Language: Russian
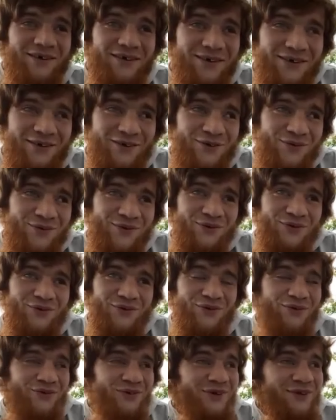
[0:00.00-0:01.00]
Я думаю,
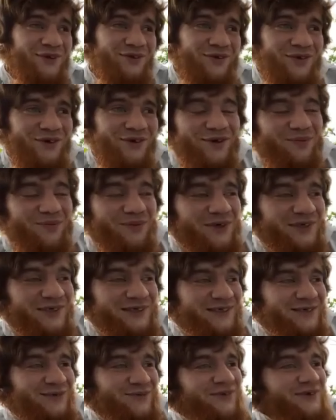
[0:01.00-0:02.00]
вот он натуре
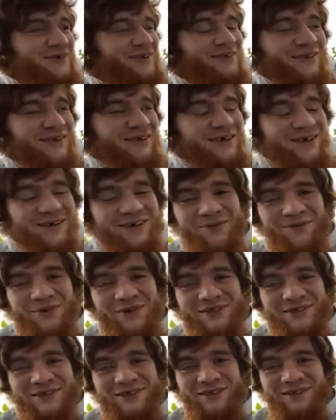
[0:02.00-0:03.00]
опасный блин,
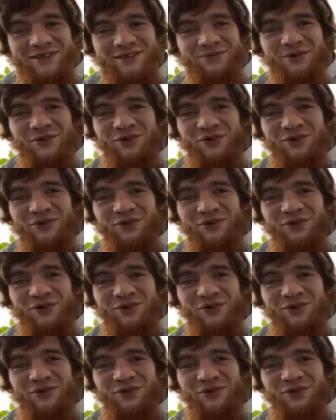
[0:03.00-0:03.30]
персонаж.